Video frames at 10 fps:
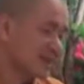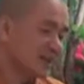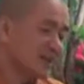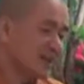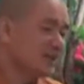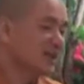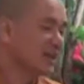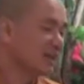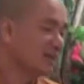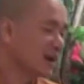Cái đó là ý
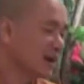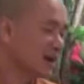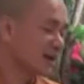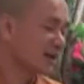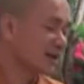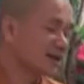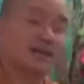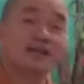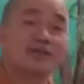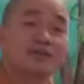nghĩa mà chẳng
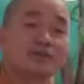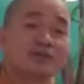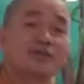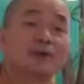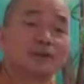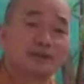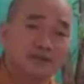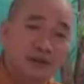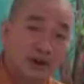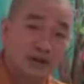tới của
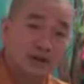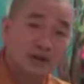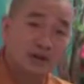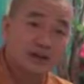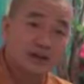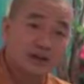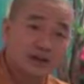siêu độ thôi con ha.